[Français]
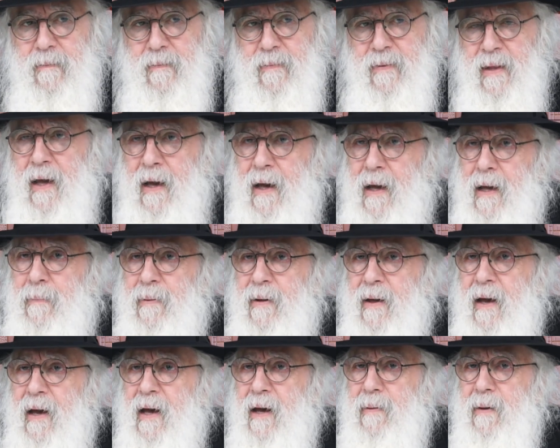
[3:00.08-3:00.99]
d'un
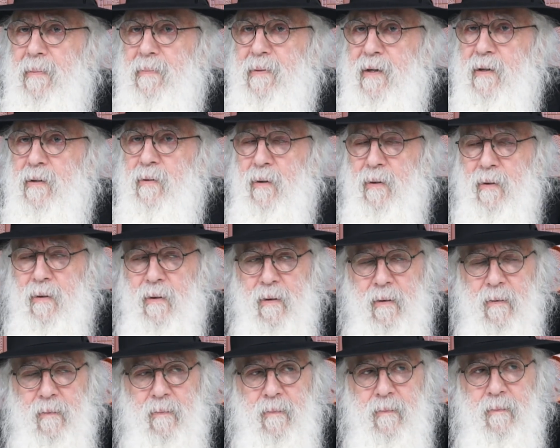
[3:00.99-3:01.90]
rabbin, Rabbi Bigdor,
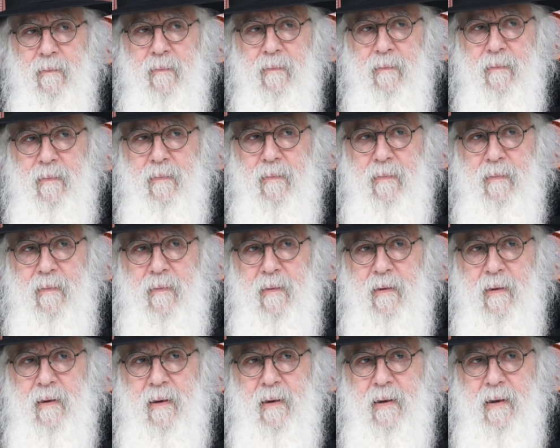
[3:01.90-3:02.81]

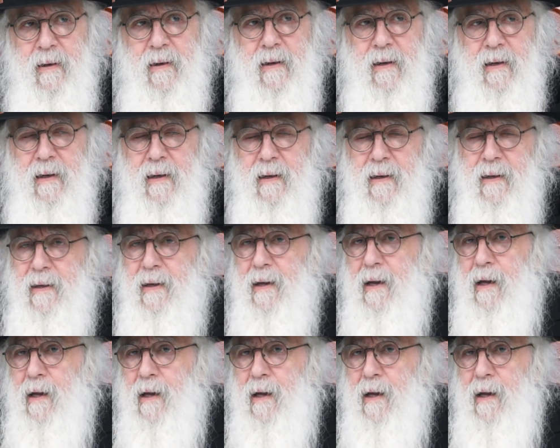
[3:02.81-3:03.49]
qui, qui